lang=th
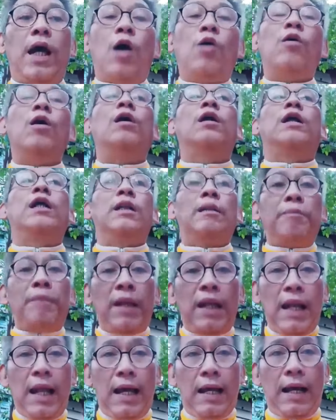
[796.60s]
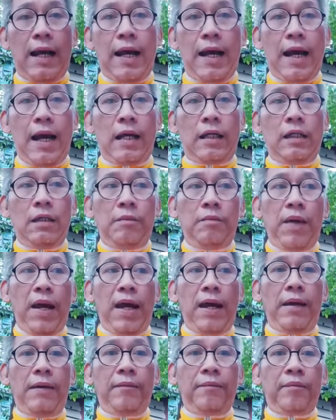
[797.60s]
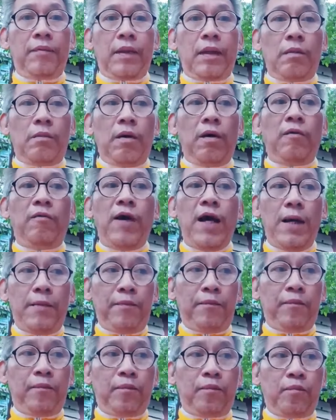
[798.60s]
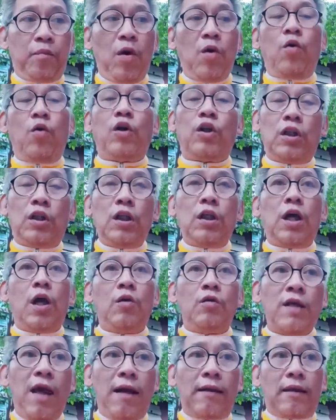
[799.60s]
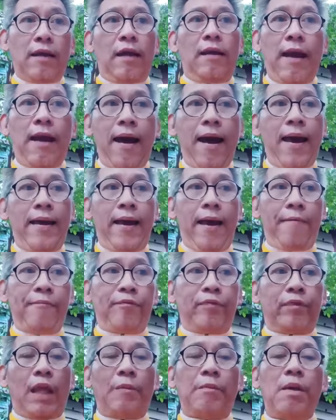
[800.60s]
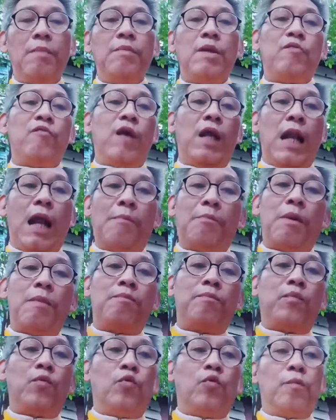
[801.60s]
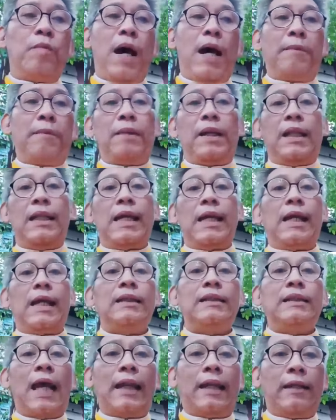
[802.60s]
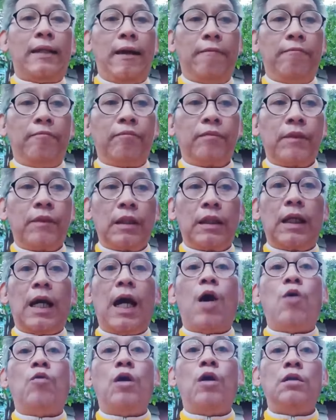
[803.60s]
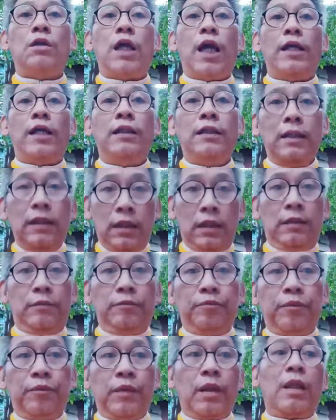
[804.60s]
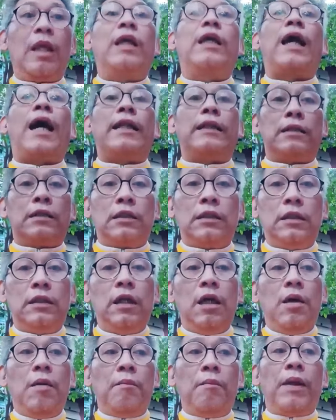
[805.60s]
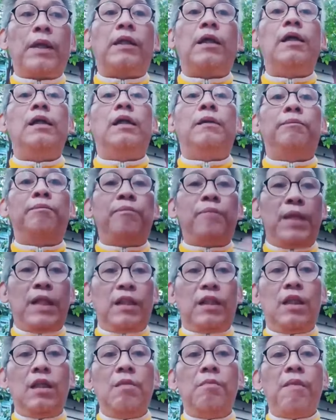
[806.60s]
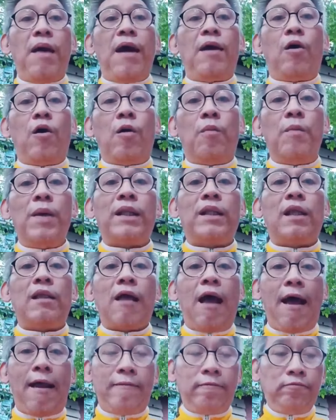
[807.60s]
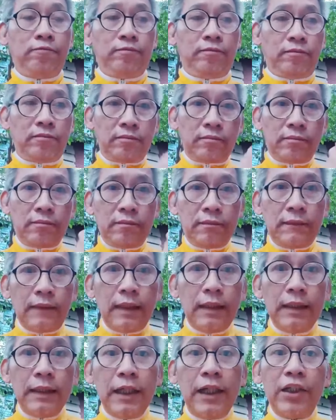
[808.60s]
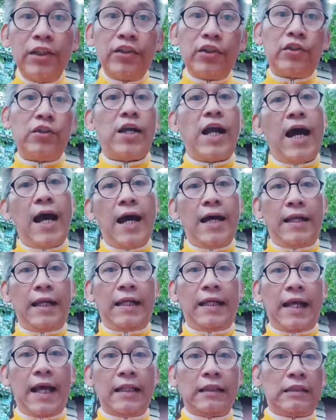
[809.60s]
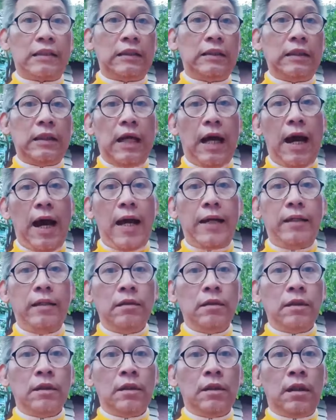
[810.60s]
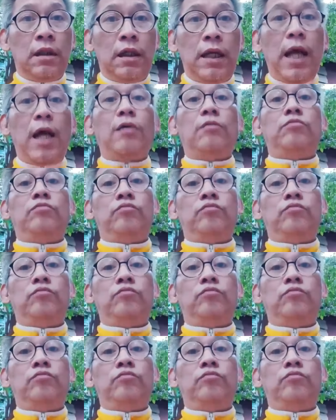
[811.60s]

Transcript: เขาก็คิดเป็นราคาขึ้นมาเพราะว่าพอคนที่เขาอยากจะได้อะแต่ไม่มีเวลาไปปลูกผักไปเลี้ยงสัตว์เนี่ยเขาก็ใช้เงินในการซื้อมันก็เลยเป็นที่มาของมาตรฐานเงินตราในการซื้อขายแล้ว